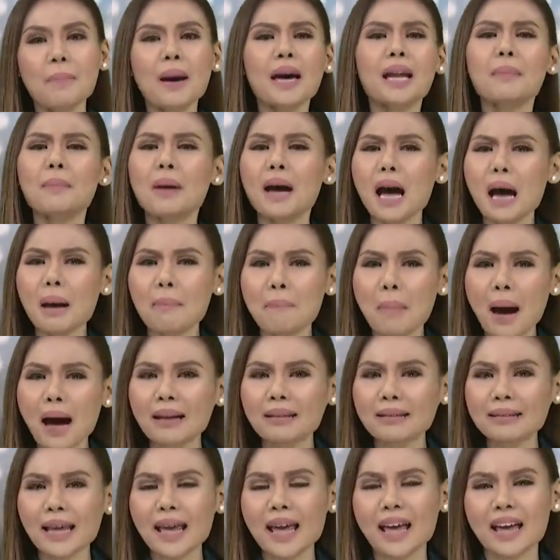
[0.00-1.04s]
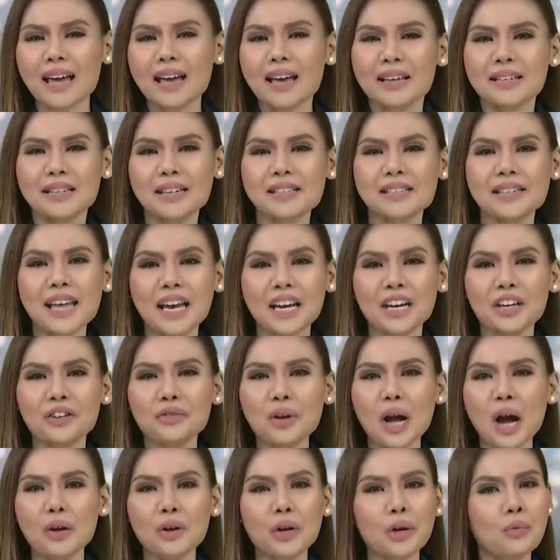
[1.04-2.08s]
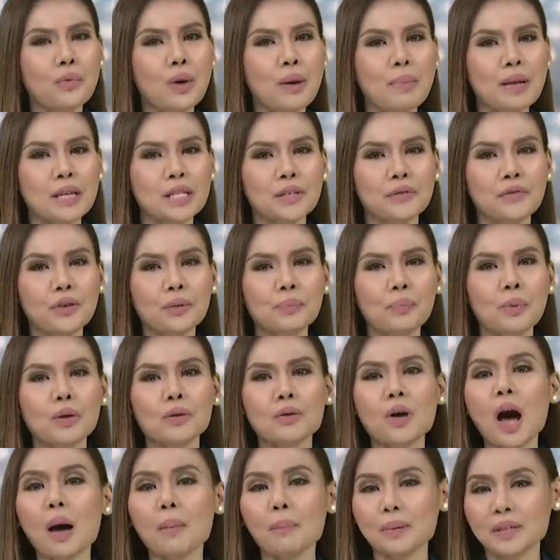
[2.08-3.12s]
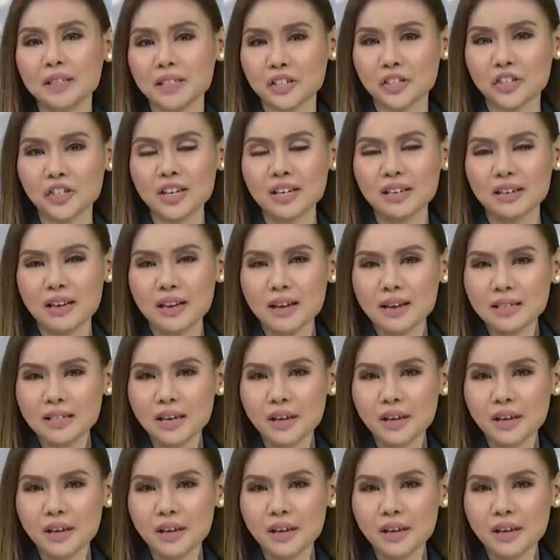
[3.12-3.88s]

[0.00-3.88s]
para makaabante sa second round ng women's football competition